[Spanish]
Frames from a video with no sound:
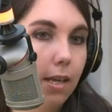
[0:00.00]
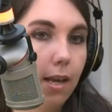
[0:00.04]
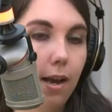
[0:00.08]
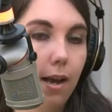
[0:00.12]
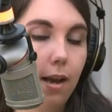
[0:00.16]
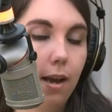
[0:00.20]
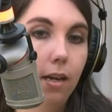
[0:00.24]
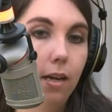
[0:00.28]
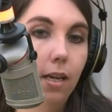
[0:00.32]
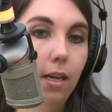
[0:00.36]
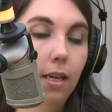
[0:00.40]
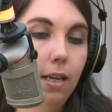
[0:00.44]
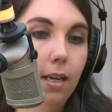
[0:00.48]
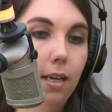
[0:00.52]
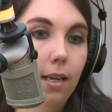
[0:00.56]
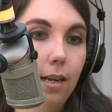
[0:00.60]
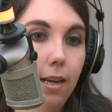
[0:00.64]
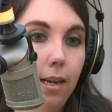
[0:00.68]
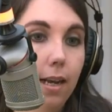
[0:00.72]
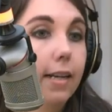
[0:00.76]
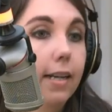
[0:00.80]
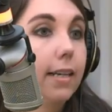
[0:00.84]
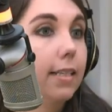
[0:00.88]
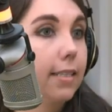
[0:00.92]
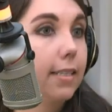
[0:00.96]
a
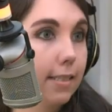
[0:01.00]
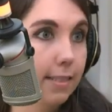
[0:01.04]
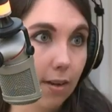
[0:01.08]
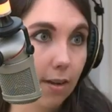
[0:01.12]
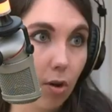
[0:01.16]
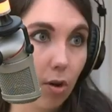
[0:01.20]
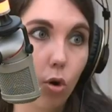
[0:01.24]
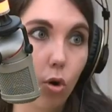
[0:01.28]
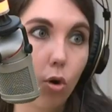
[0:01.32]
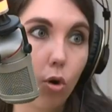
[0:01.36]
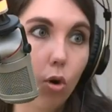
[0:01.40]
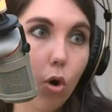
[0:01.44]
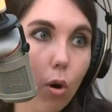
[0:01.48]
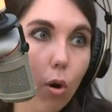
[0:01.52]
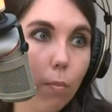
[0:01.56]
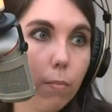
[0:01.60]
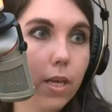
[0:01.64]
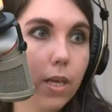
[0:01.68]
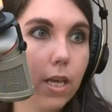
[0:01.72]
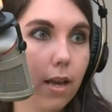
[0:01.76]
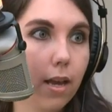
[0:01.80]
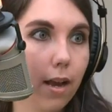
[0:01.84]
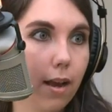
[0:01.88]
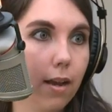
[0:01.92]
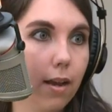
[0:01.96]
la crisis
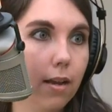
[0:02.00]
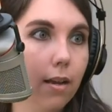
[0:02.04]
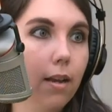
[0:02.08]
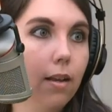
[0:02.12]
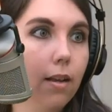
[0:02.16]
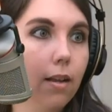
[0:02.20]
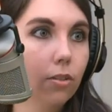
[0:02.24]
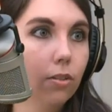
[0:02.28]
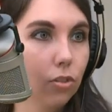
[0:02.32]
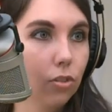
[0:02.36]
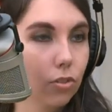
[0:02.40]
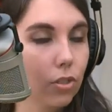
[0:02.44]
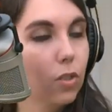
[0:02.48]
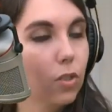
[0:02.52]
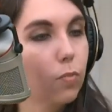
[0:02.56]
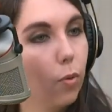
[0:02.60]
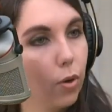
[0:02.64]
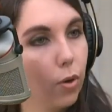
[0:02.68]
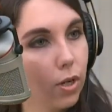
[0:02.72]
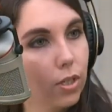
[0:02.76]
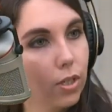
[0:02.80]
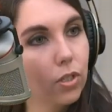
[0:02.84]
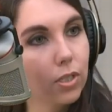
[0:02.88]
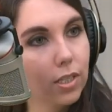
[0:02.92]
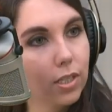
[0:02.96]
económica. Entonces,
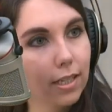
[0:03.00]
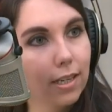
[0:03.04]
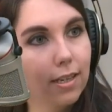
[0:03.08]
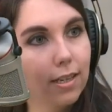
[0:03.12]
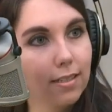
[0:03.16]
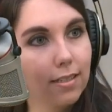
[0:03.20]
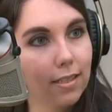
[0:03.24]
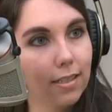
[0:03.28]
por eso ese,